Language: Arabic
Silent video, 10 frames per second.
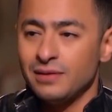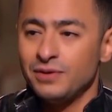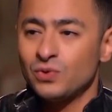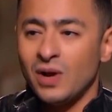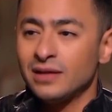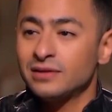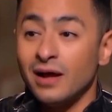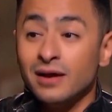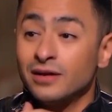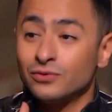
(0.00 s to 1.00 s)
على البيت وقعدت
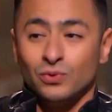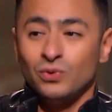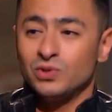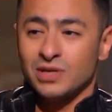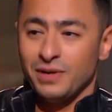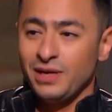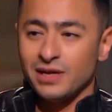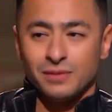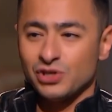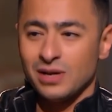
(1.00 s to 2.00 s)
اعيط واقول له
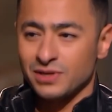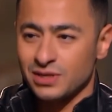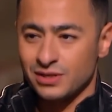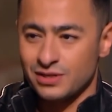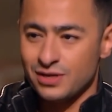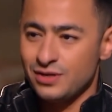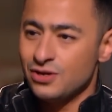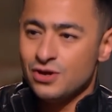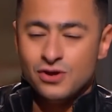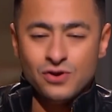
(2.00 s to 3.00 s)
سامحني انا مش هعمل كده تاني
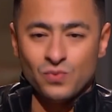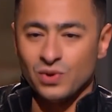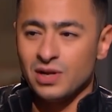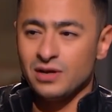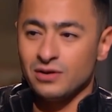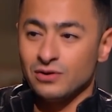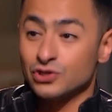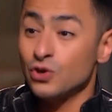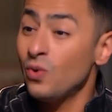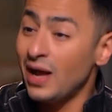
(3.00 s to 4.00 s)
مم. والله
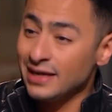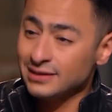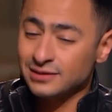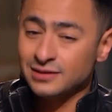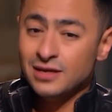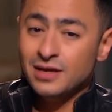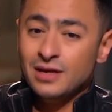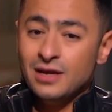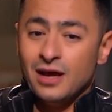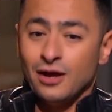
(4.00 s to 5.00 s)
خلاص هو حس
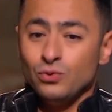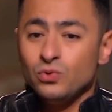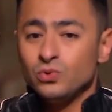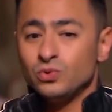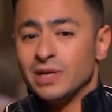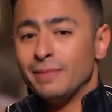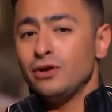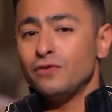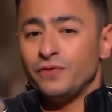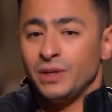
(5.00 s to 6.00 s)
قالوا له
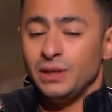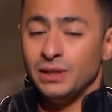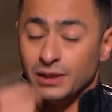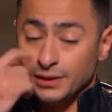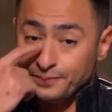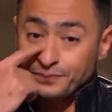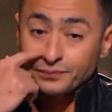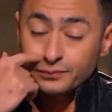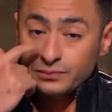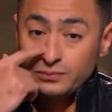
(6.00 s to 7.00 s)
زمايله في
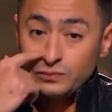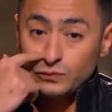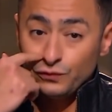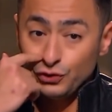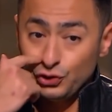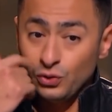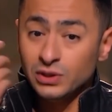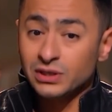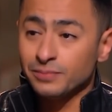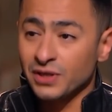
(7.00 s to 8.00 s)
في
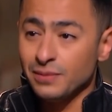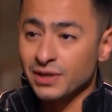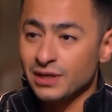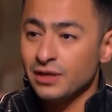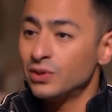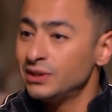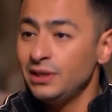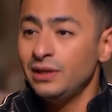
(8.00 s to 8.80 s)
الشغل طب طالما كده وديه